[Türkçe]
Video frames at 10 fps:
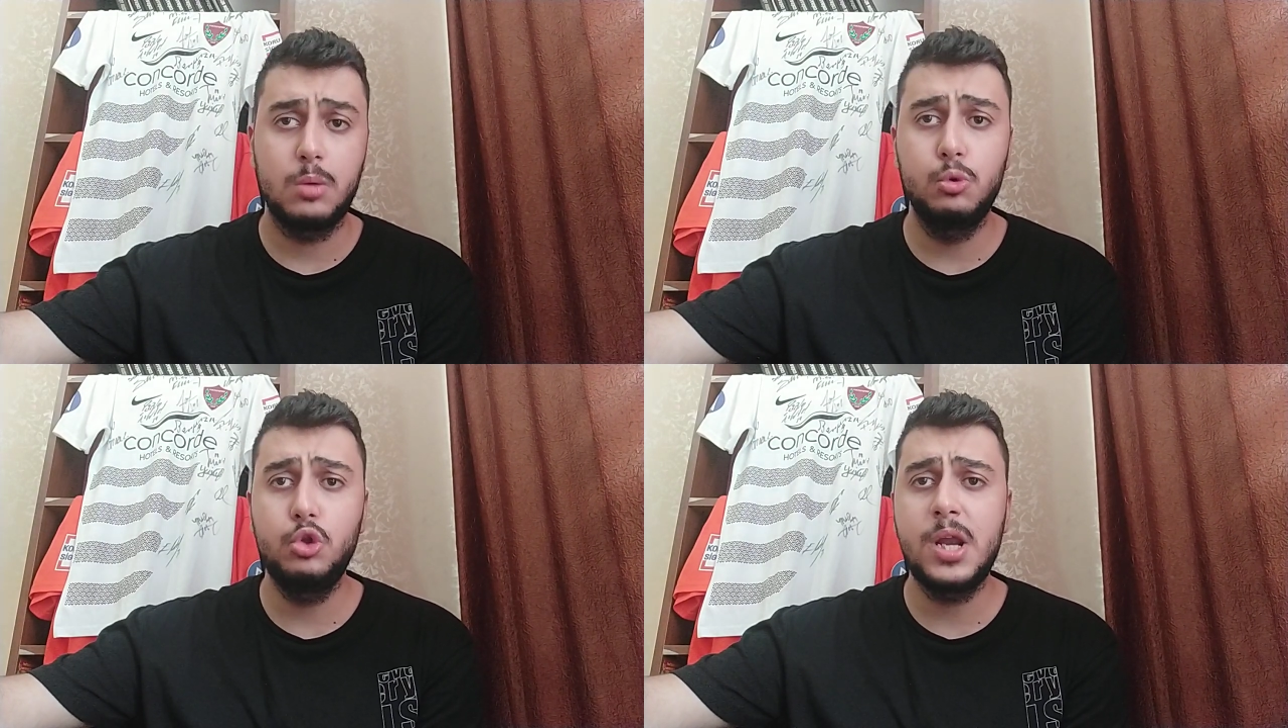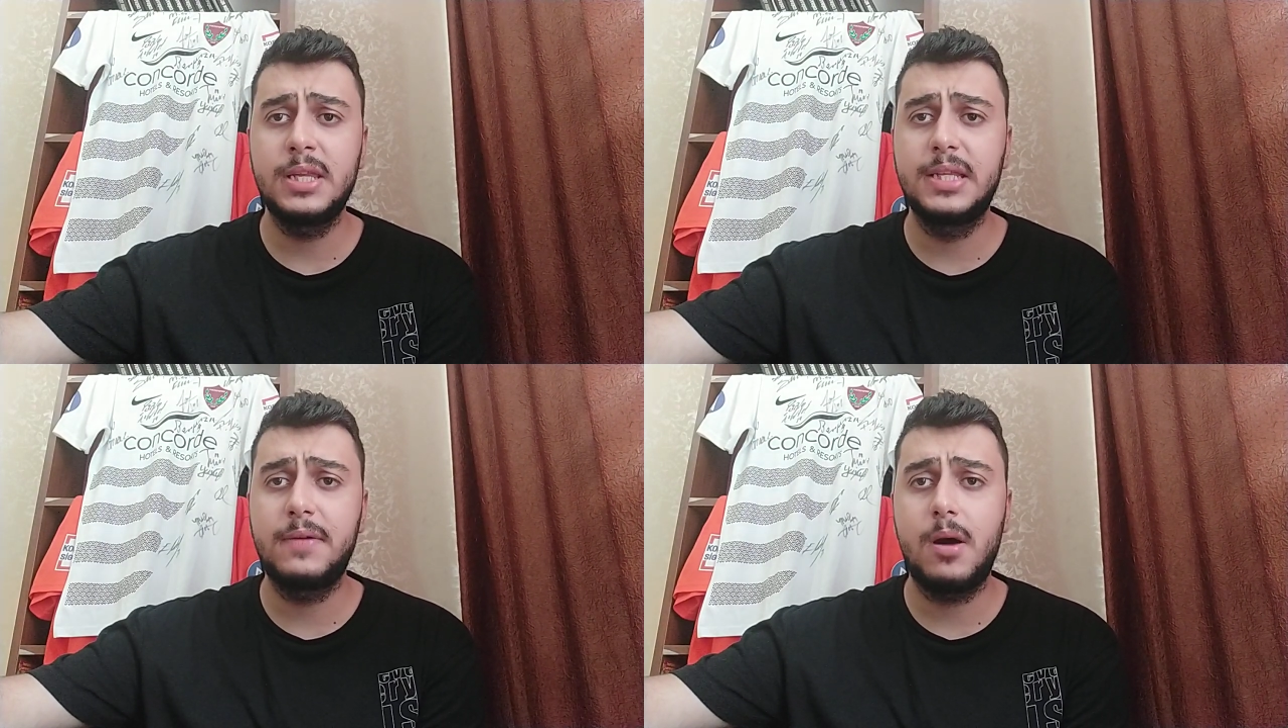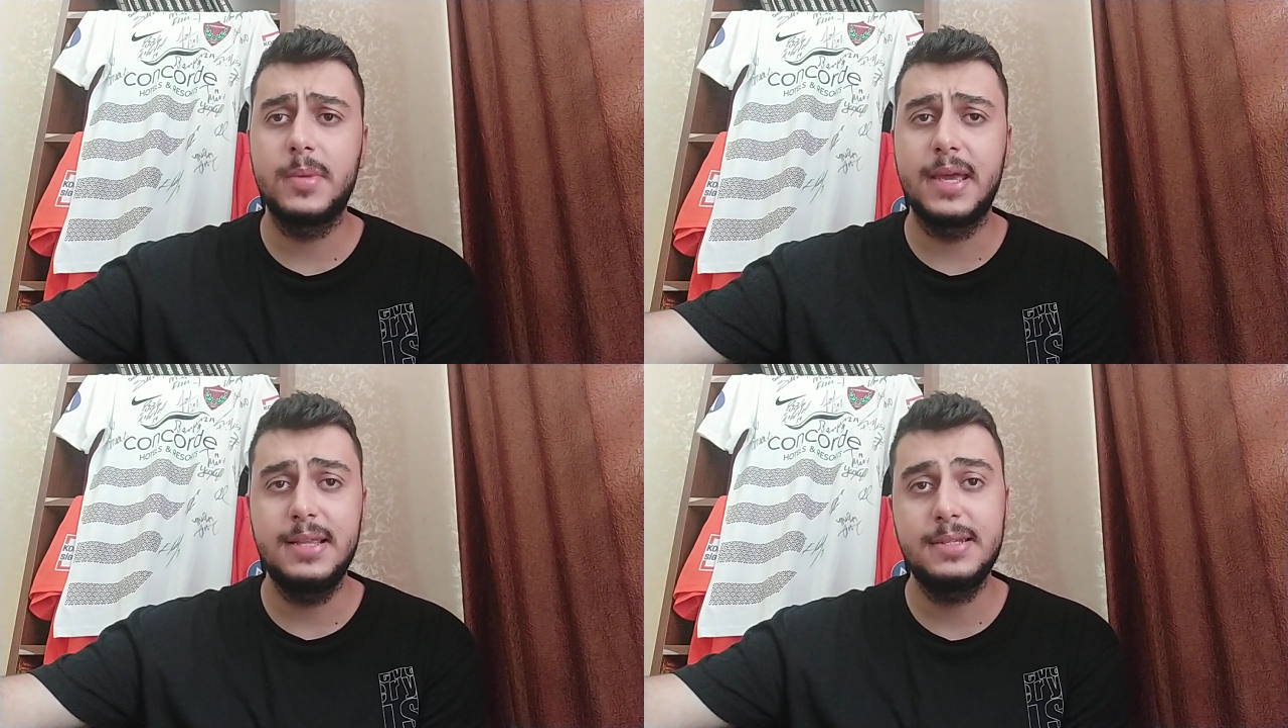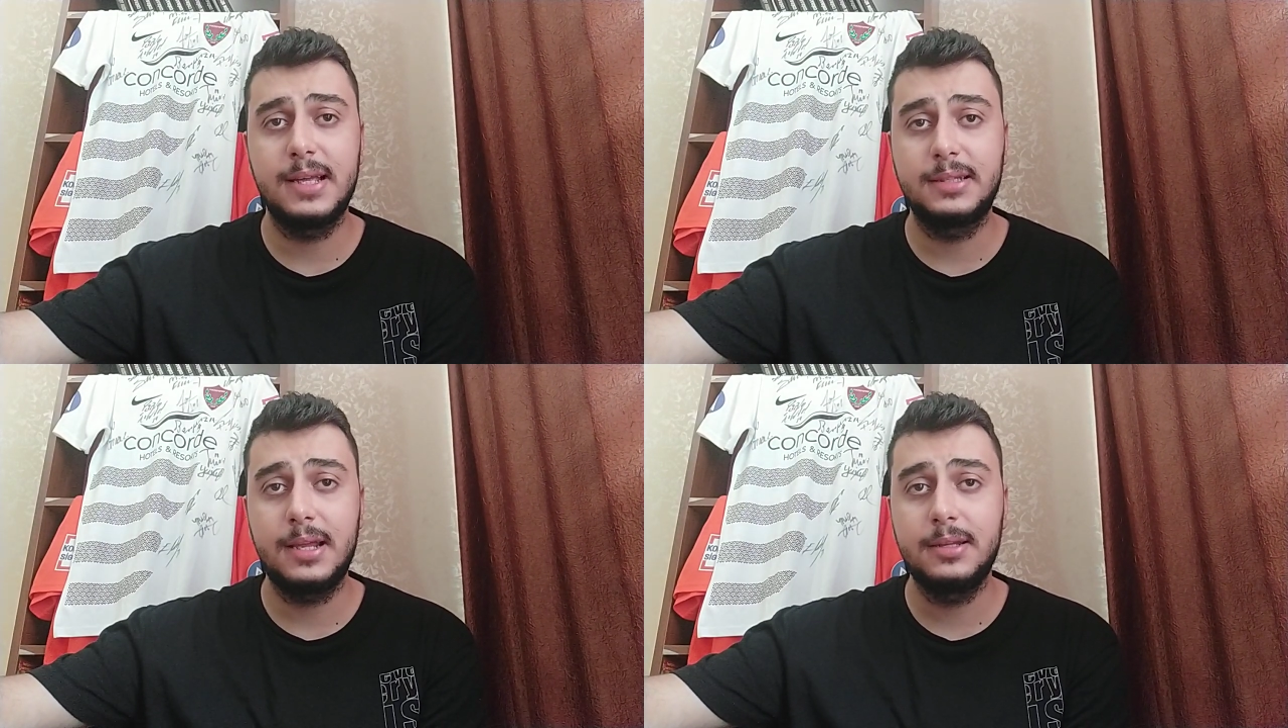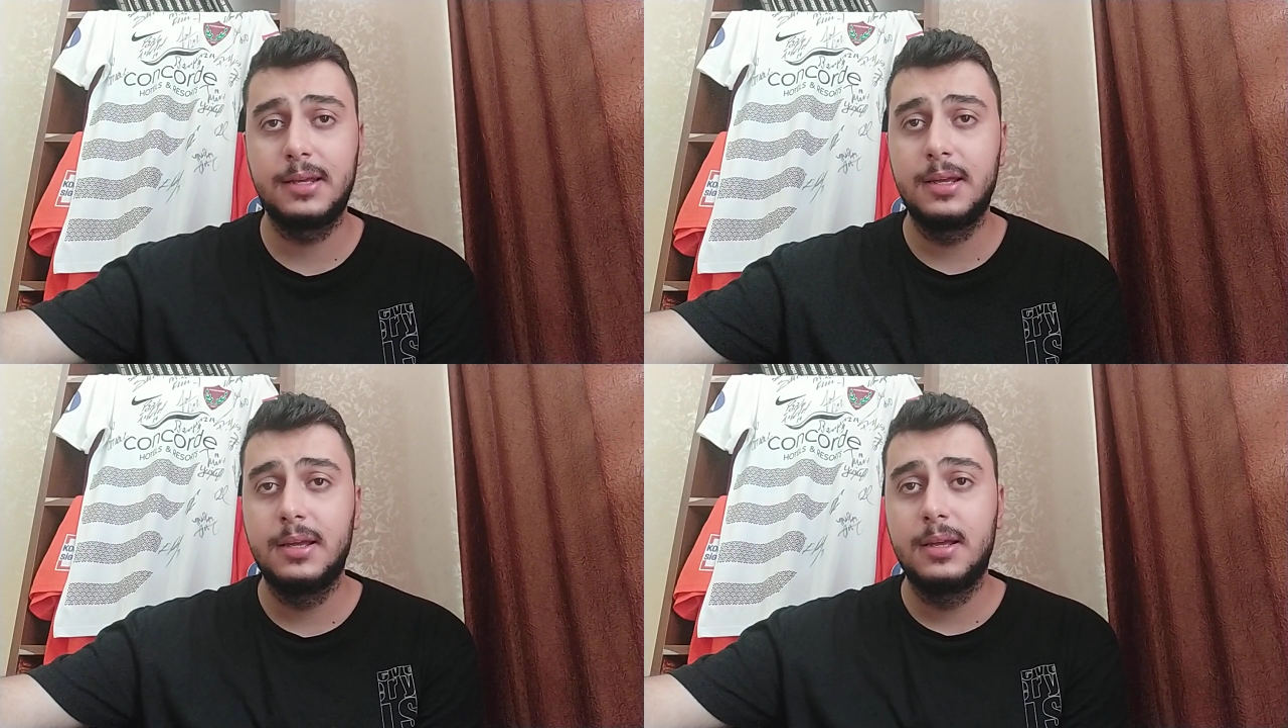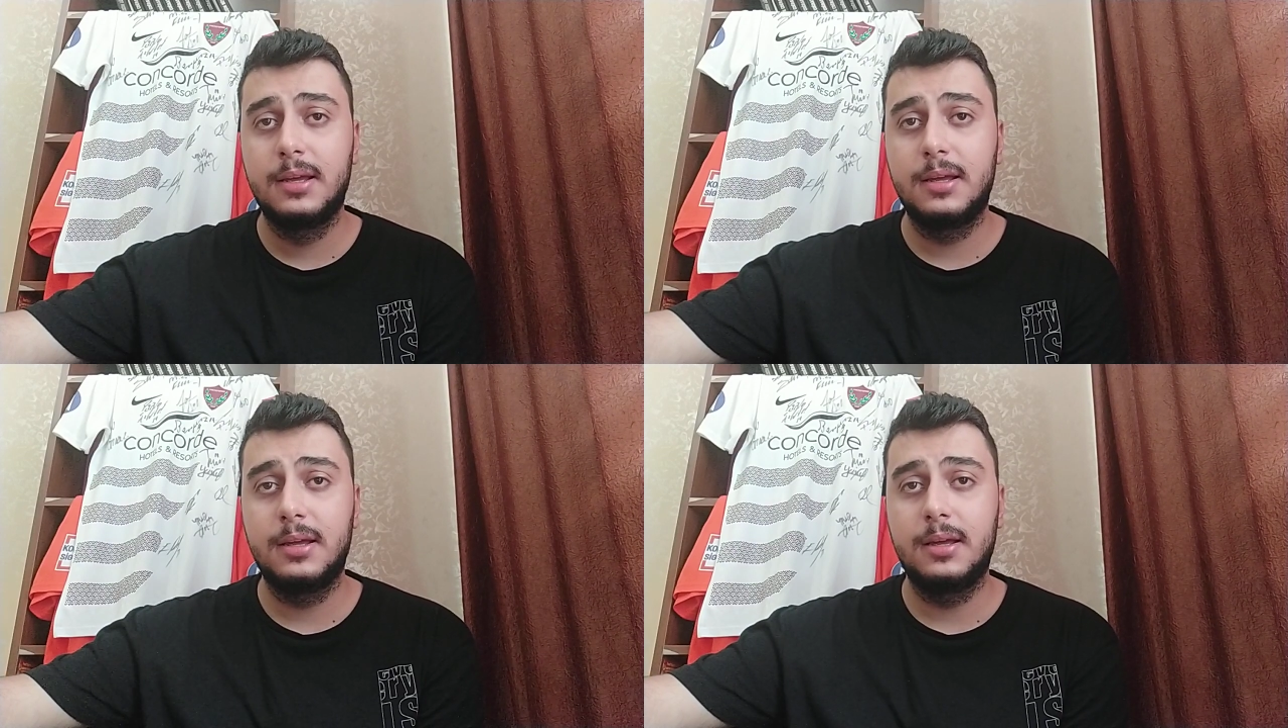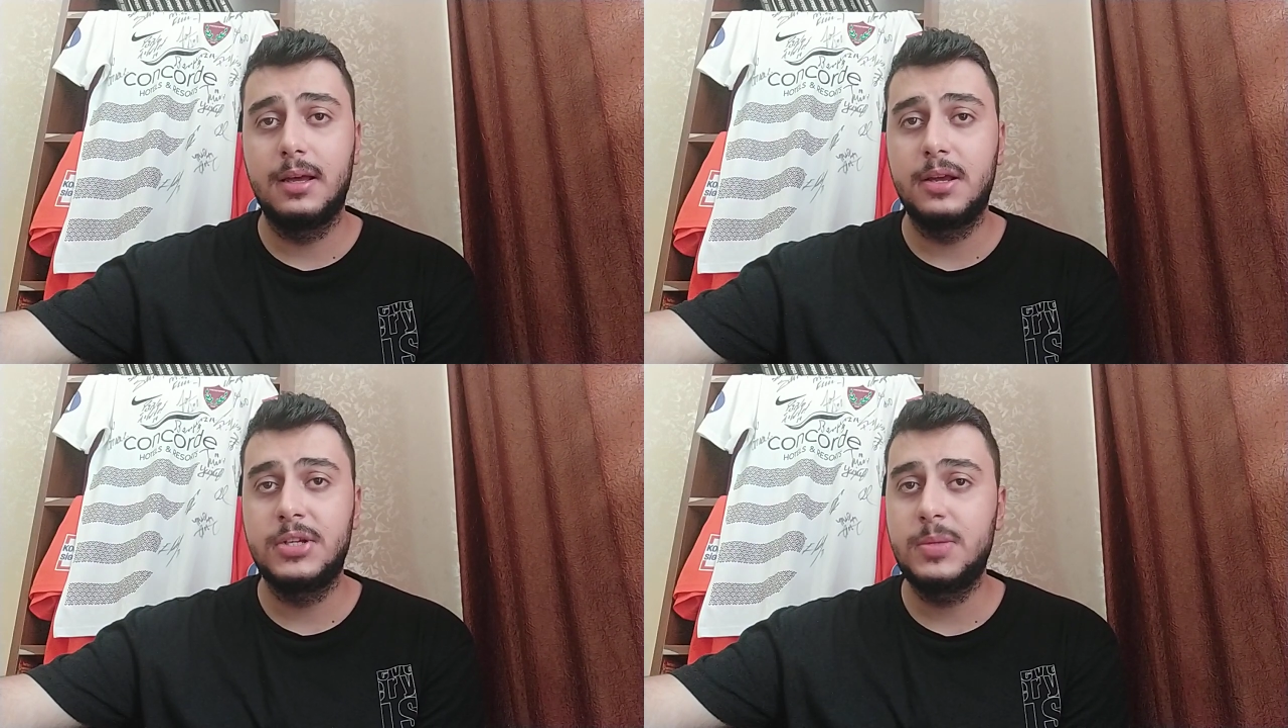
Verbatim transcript: Bunların da devamı gelir zaten. Ee,